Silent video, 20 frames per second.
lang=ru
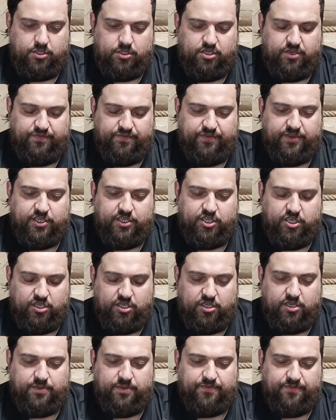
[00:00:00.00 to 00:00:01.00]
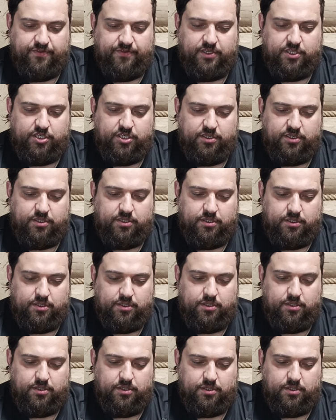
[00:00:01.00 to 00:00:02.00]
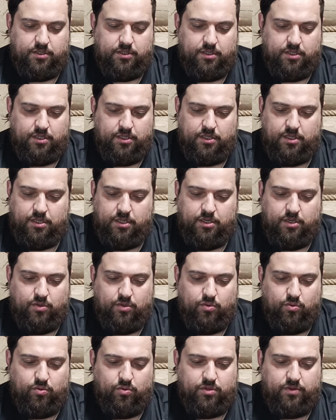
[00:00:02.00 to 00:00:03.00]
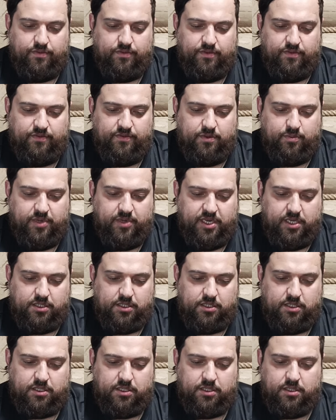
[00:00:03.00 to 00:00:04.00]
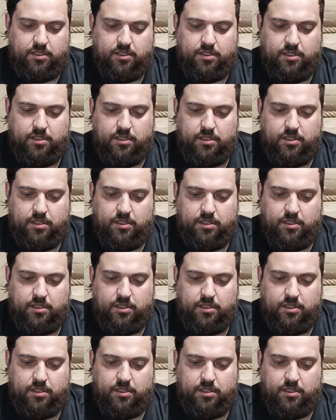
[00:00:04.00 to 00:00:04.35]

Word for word: Чем выше, тем выше уровень вибрации.